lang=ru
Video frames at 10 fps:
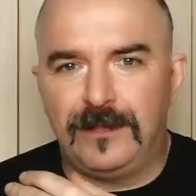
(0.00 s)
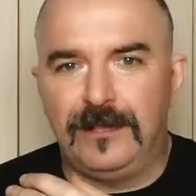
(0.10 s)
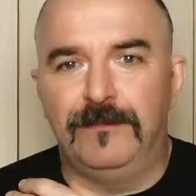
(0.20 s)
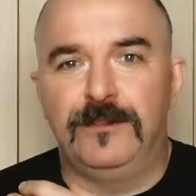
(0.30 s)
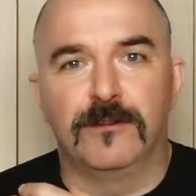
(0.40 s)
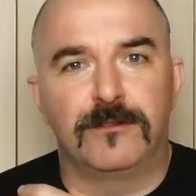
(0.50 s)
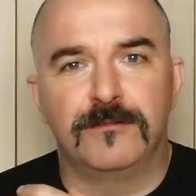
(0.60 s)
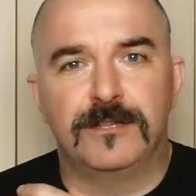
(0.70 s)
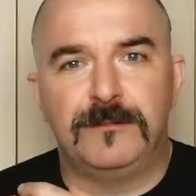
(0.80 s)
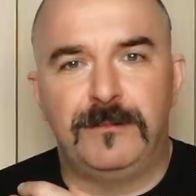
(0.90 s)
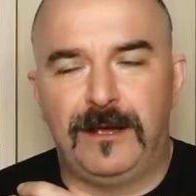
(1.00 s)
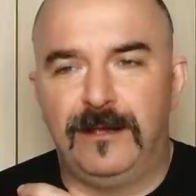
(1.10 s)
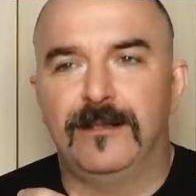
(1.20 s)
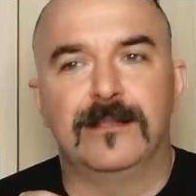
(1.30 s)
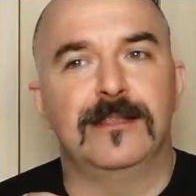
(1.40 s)
И ведет он
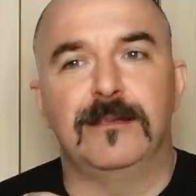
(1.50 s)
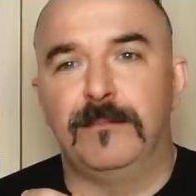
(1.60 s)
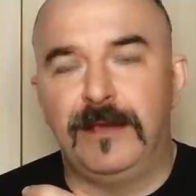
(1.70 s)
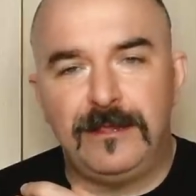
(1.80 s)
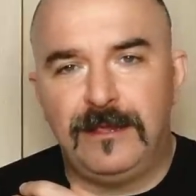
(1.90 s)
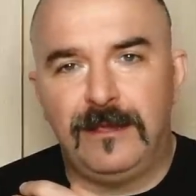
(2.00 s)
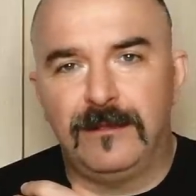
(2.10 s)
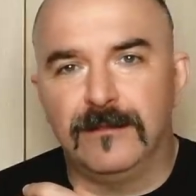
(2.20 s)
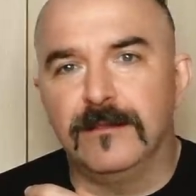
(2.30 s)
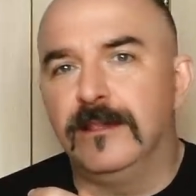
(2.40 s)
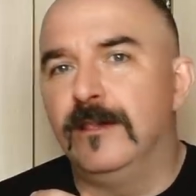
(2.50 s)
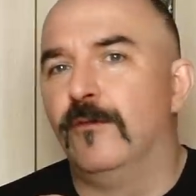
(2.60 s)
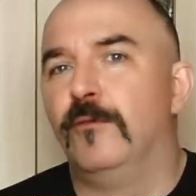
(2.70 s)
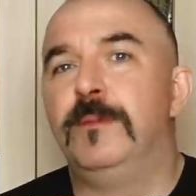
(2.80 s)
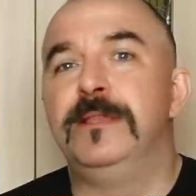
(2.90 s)
себя не менее
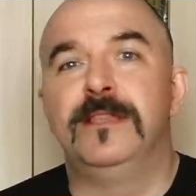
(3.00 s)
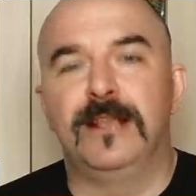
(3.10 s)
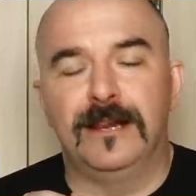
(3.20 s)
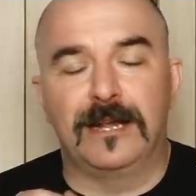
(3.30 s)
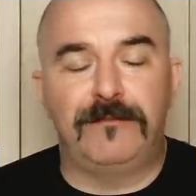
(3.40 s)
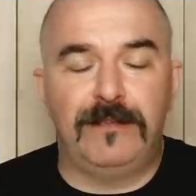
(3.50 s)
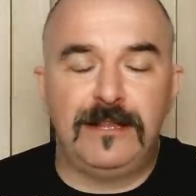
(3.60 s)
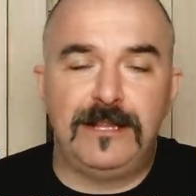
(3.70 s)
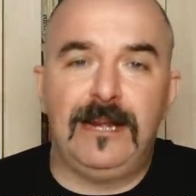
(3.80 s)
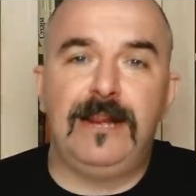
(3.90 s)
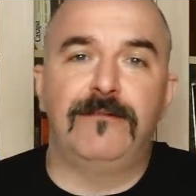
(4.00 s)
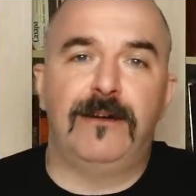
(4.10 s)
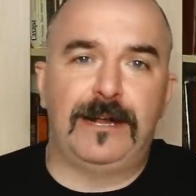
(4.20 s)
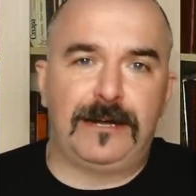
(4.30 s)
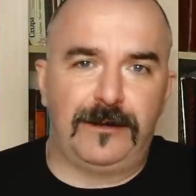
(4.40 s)
неубедительно. Квинтиль
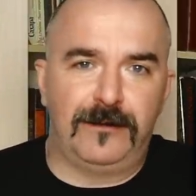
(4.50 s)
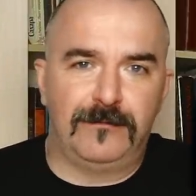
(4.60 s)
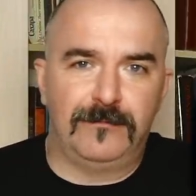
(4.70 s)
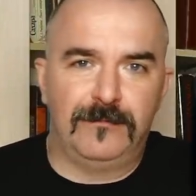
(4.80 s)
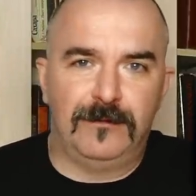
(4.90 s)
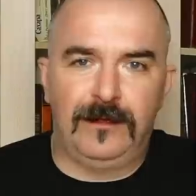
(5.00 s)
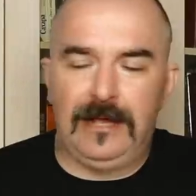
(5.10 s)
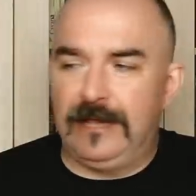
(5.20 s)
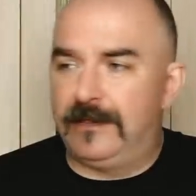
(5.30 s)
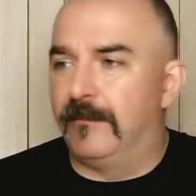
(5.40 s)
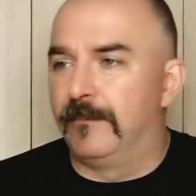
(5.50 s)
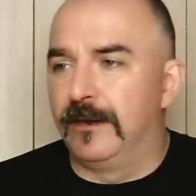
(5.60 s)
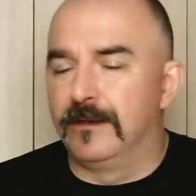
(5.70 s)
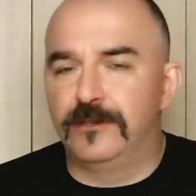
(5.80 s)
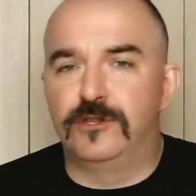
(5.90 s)
Вар – это
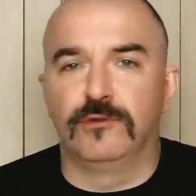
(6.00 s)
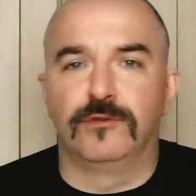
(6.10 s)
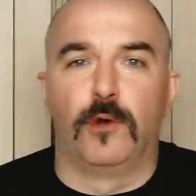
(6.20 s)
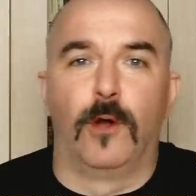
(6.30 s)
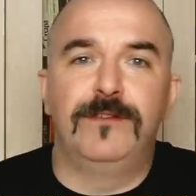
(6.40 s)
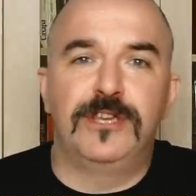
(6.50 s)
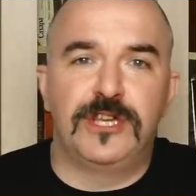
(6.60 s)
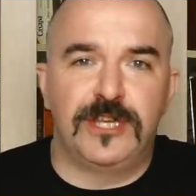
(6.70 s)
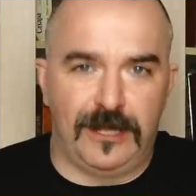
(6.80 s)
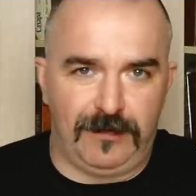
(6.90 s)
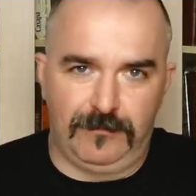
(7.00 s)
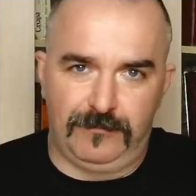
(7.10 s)
было чудовище.